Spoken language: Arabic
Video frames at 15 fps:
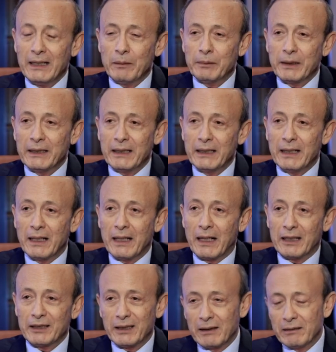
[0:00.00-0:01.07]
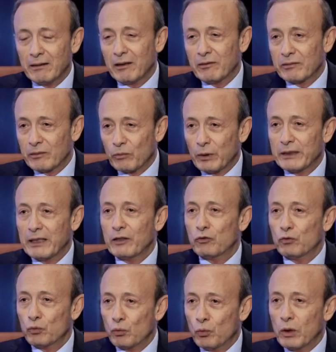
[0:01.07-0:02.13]
احنا ابتدينا عشان نقص وقتها
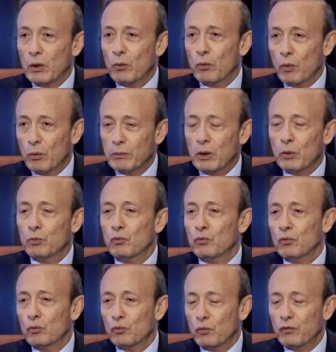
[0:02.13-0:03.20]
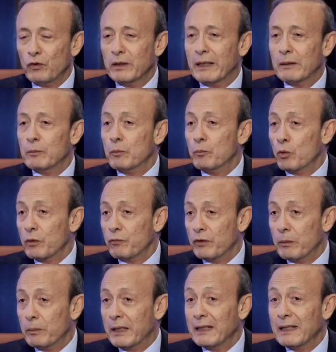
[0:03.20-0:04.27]
السيوله والعمله والظروف اللي كانت بتمر
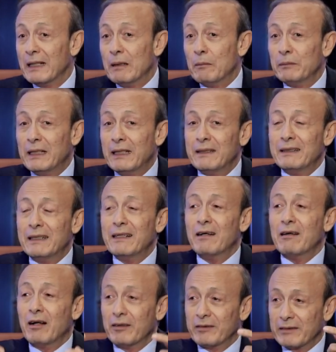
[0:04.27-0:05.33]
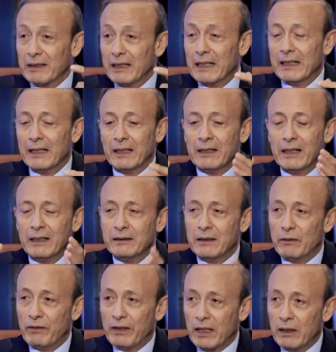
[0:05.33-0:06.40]
فيها البلد ابتدينا نتجه راسي يعني نهد
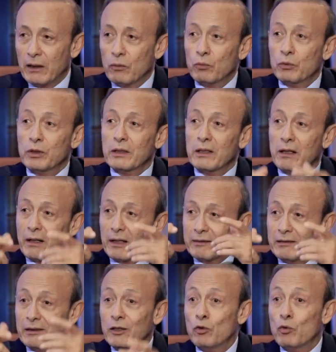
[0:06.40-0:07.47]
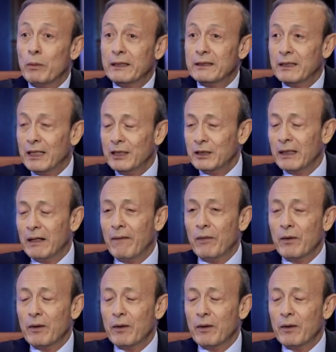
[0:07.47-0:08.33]
الفلل ونطلع راسي لانه ما عندناش